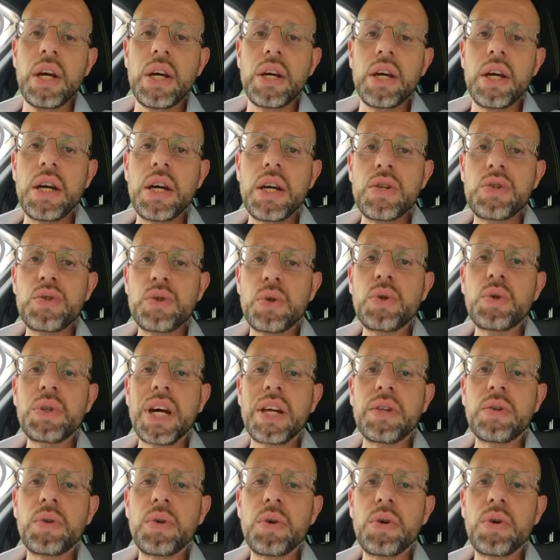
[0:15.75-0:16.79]
eh, sto
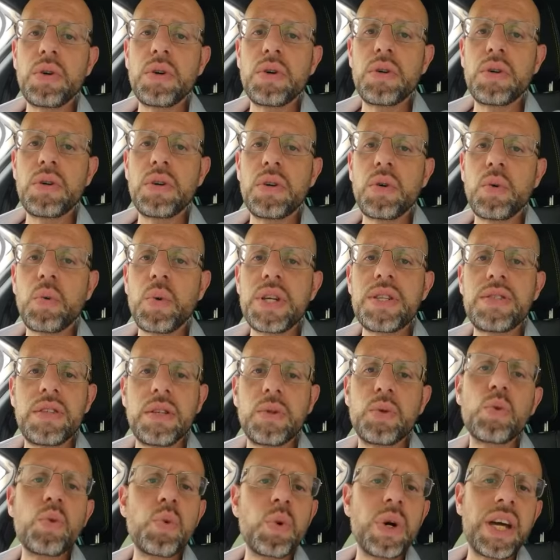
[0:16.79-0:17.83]
notando eh,
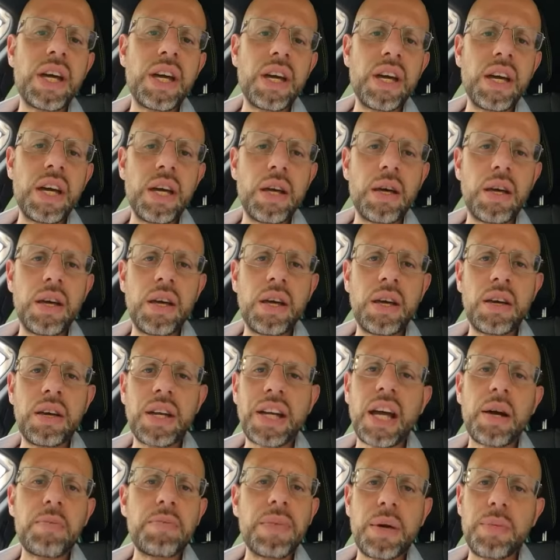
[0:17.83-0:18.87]
questi due eh,
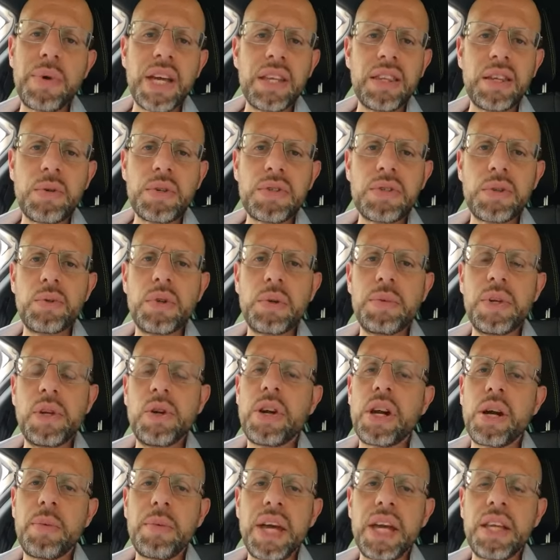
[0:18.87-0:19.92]
cambiamenti, questi due
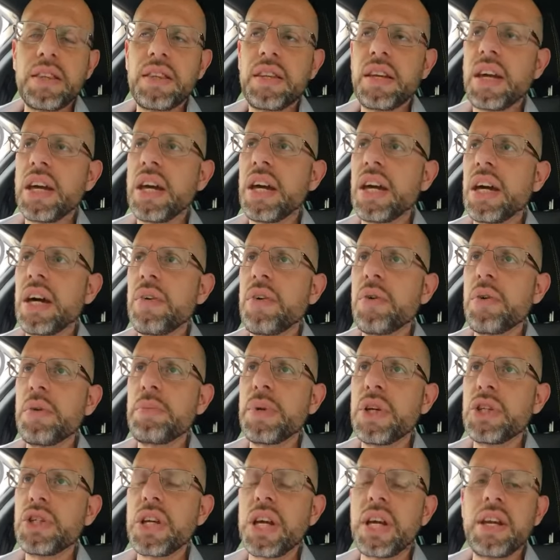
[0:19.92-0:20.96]
miglioramenti che avevo il
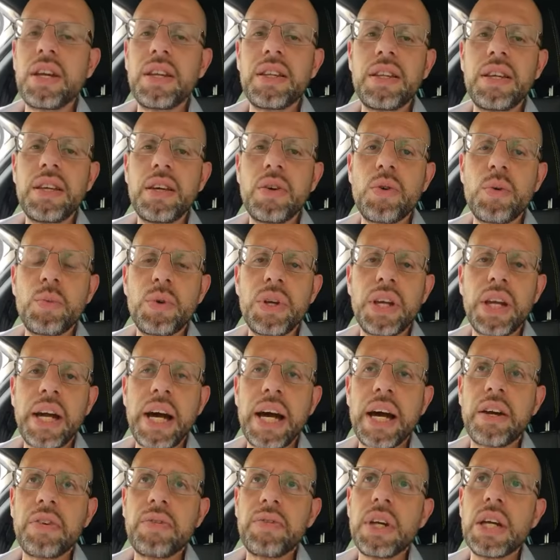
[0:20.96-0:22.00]
piacere di
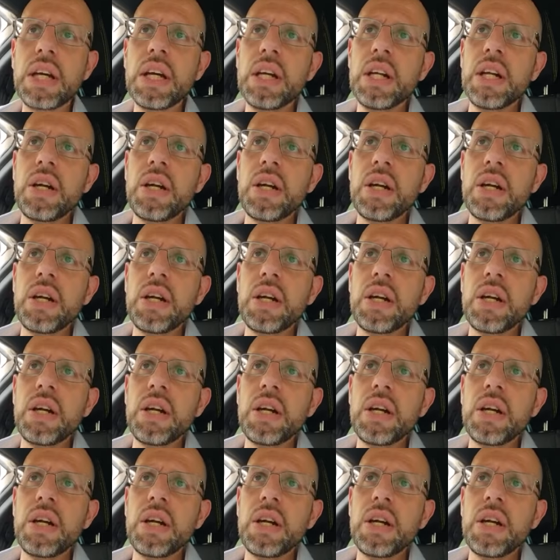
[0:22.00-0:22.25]
comunicarvi,